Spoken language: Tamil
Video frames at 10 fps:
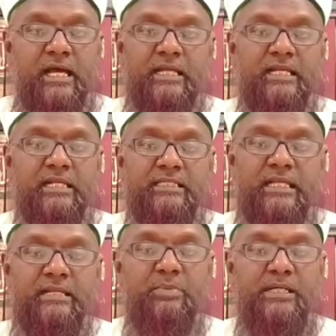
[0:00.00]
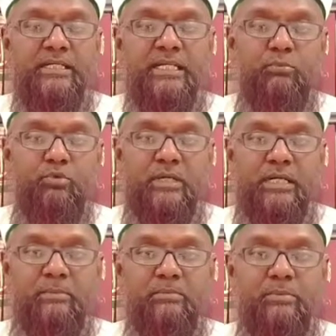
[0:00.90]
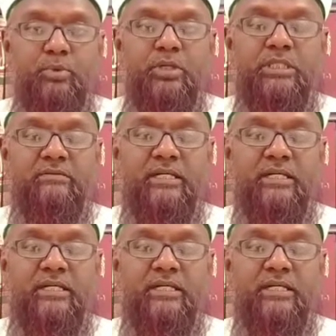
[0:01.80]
ஆனால் தனிப்பட்ட நம்ம நம்மை பொறுத்த